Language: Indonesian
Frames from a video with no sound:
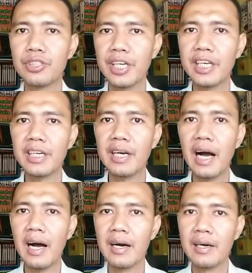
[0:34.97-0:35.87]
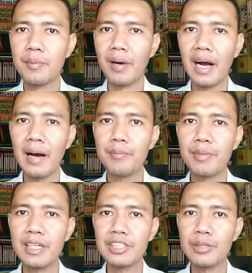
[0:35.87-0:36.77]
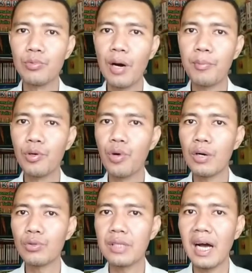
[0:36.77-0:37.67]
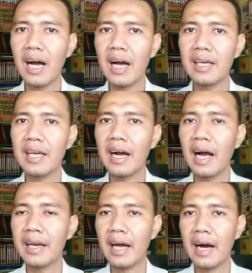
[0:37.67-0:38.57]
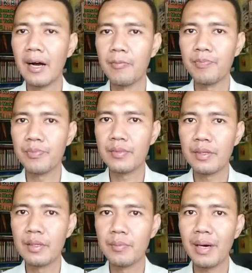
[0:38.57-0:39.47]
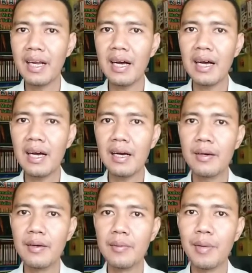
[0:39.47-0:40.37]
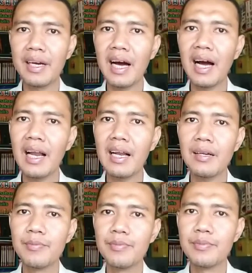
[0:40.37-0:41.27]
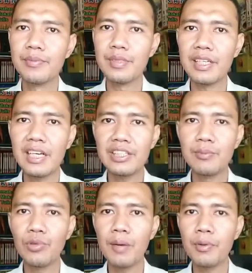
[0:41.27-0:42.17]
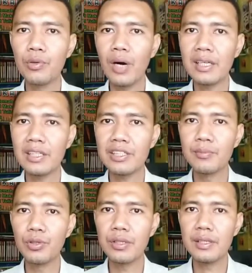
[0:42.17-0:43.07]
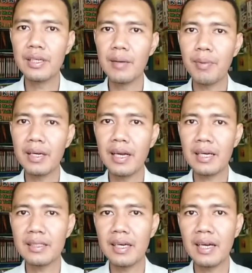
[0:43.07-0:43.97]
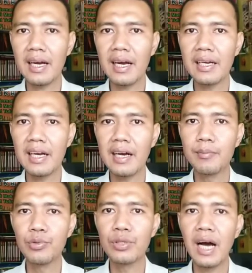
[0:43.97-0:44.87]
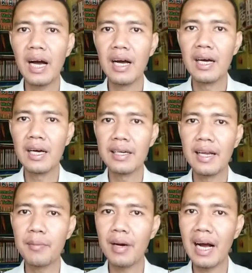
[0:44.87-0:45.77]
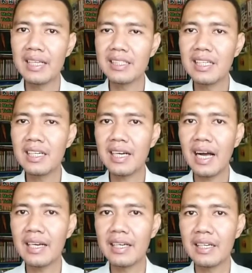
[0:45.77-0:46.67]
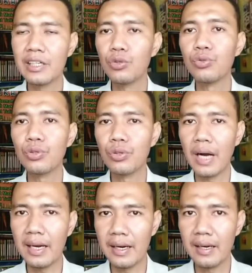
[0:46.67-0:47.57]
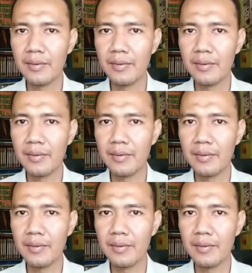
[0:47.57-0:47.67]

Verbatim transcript: sehingga mengambil sebuah peluang usaha yang ada. Pada padahal tidak semua peluang tersebut dapat dilaksanakan dengan mudah dan menghasilkan keuntungan.